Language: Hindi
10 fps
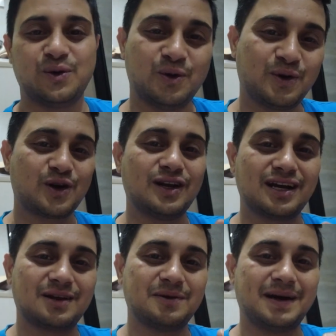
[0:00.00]
ओवरऑल
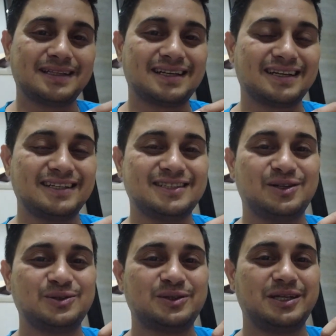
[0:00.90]
अगर मैं बात करने
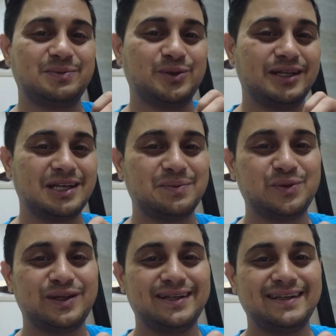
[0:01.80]
जाऊँ तो ये पूरी की
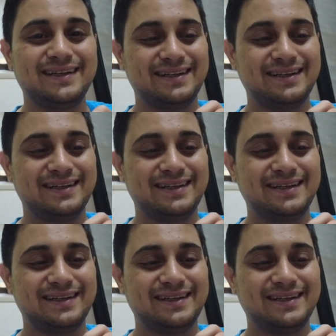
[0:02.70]
पूरी